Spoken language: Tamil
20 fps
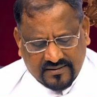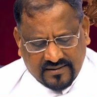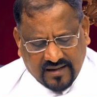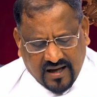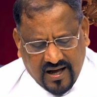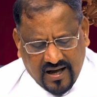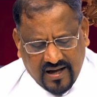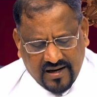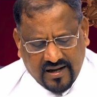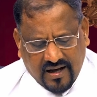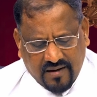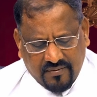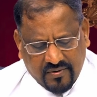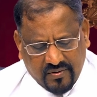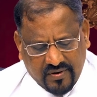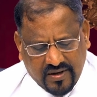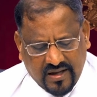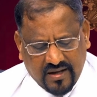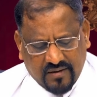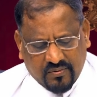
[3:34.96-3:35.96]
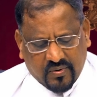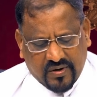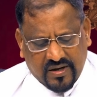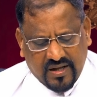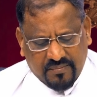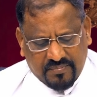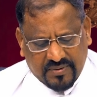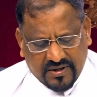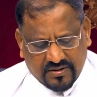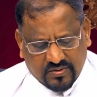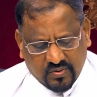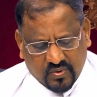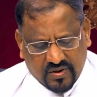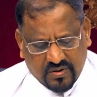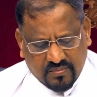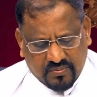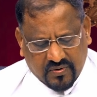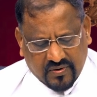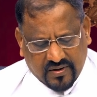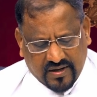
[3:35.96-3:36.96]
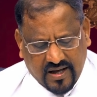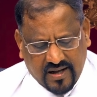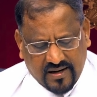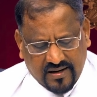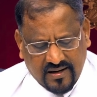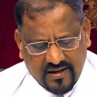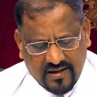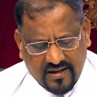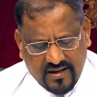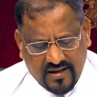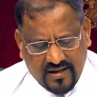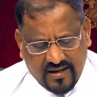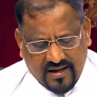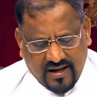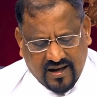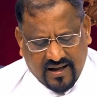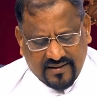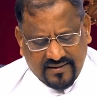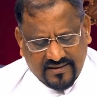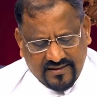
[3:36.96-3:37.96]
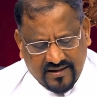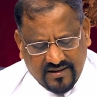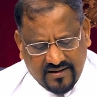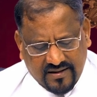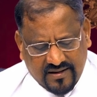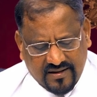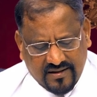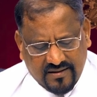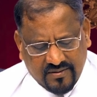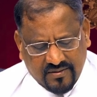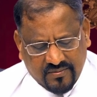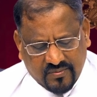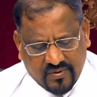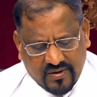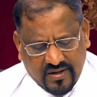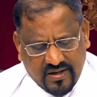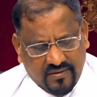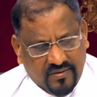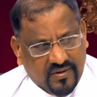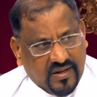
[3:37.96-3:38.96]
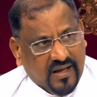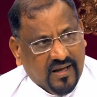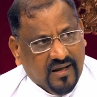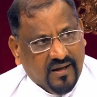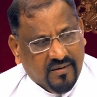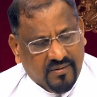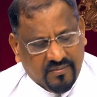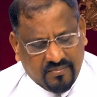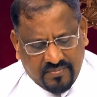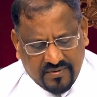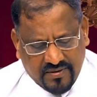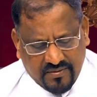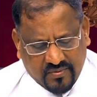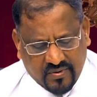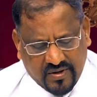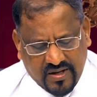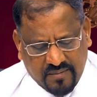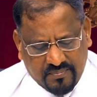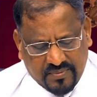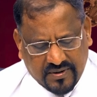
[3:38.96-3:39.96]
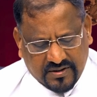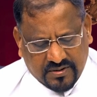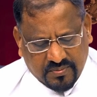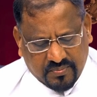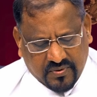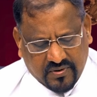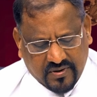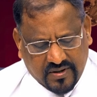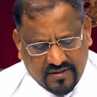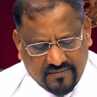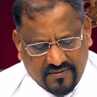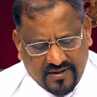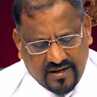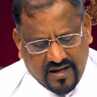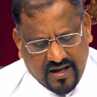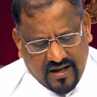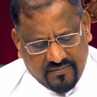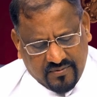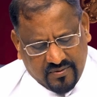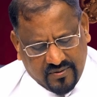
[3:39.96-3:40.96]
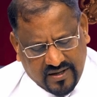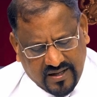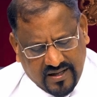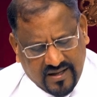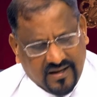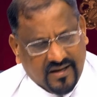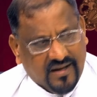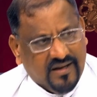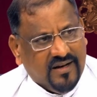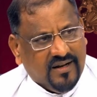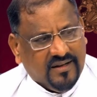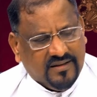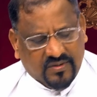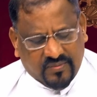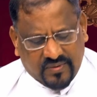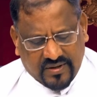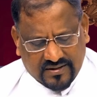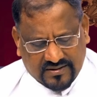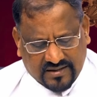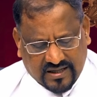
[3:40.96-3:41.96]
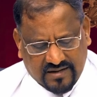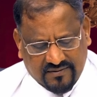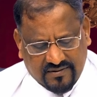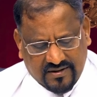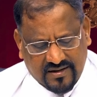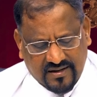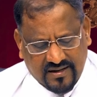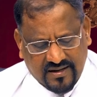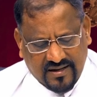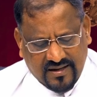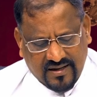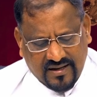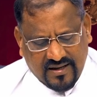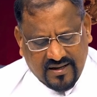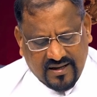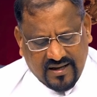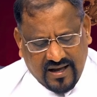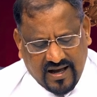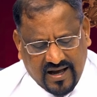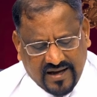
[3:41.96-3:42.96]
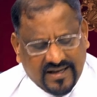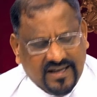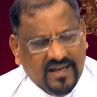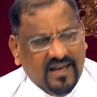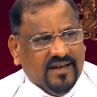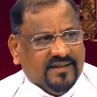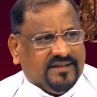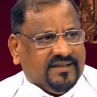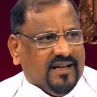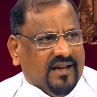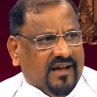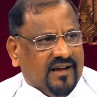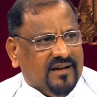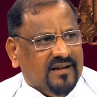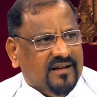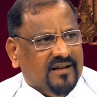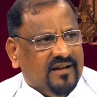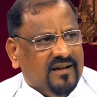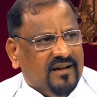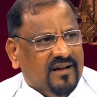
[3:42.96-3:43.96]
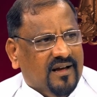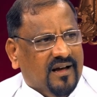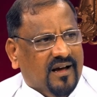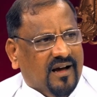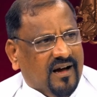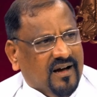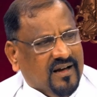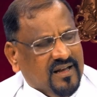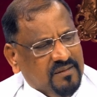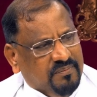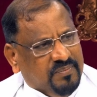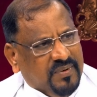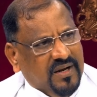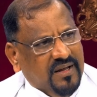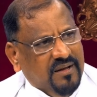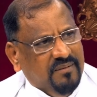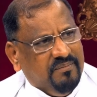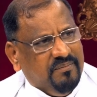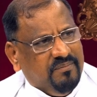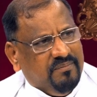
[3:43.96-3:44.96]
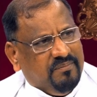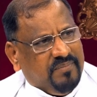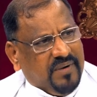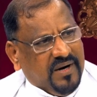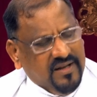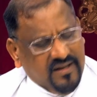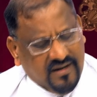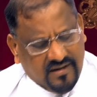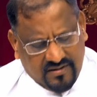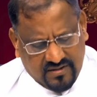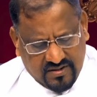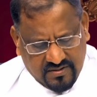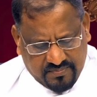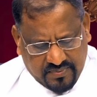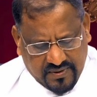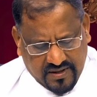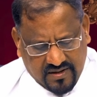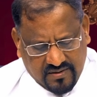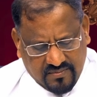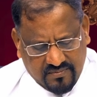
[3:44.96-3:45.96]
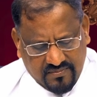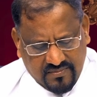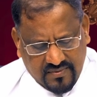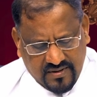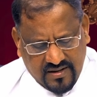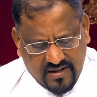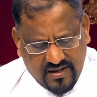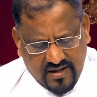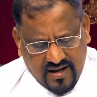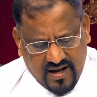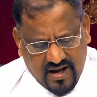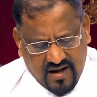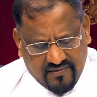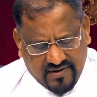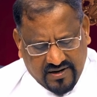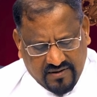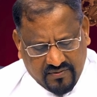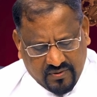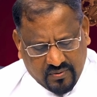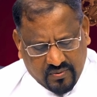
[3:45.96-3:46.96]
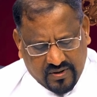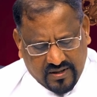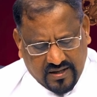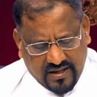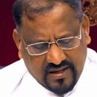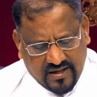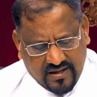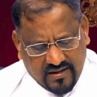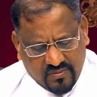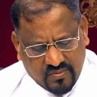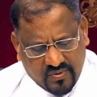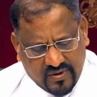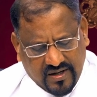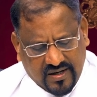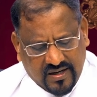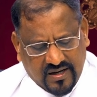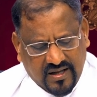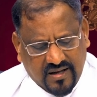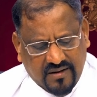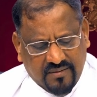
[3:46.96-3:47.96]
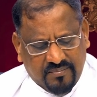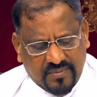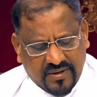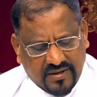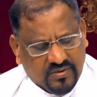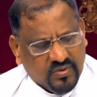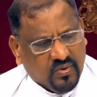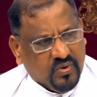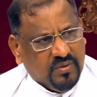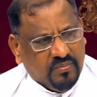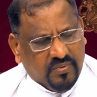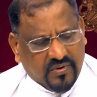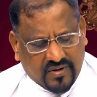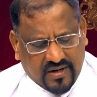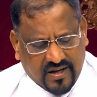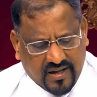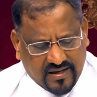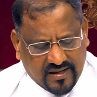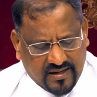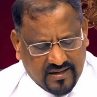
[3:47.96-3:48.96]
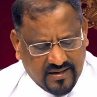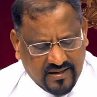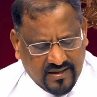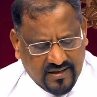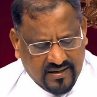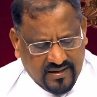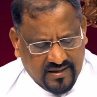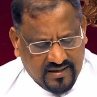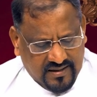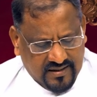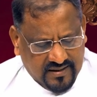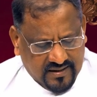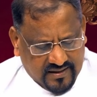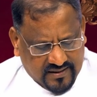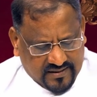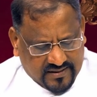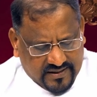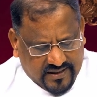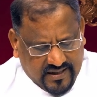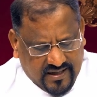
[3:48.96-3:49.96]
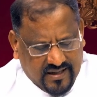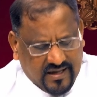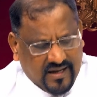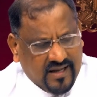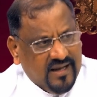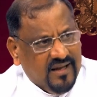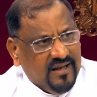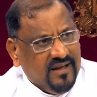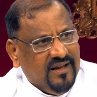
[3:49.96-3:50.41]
தான் அவருடைய கொடியை பிடித்து கொண்டு போகிறார் அந்த கொடியினுடைய கொடியை பிடித்து போகிறவர் அவருடைய இனத்தினுடைய தலைவர் அகியசார் ஆக இப்படி பனிரெண்டு பேரும் அவரவர்களுடைய கொடிகளை பிடித்து கொண்டு போகிறார்கள் இதற்கிடையிலே